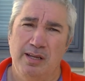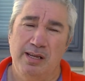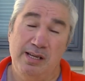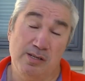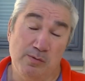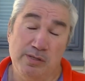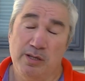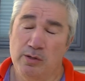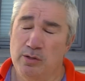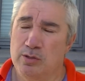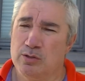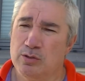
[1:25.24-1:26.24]
Y como
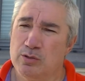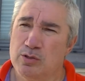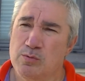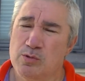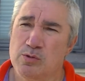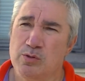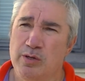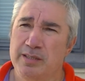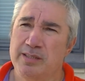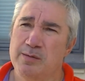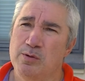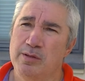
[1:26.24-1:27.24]
digo yo, nosotros somos un
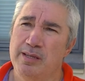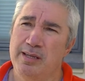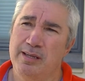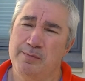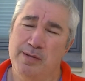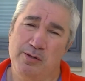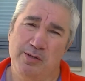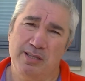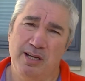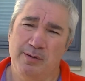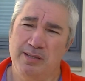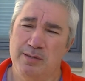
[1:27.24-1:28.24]
colectivo de
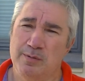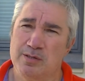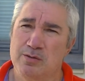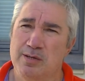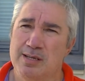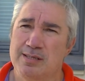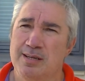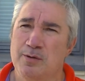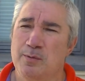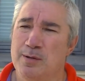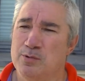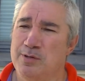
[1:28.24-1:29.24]
mayoritariamente de personas que
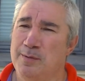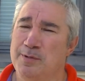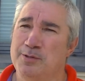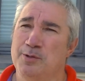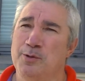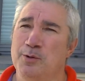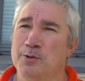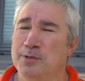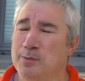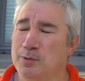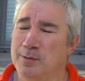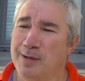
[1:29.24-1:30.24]
cobramos una pensión no
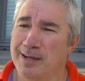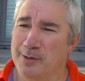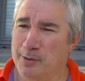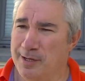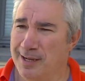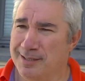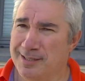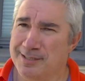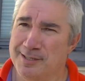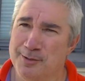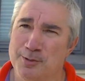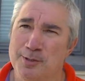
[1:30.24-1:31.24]
contributiva que no llega a 300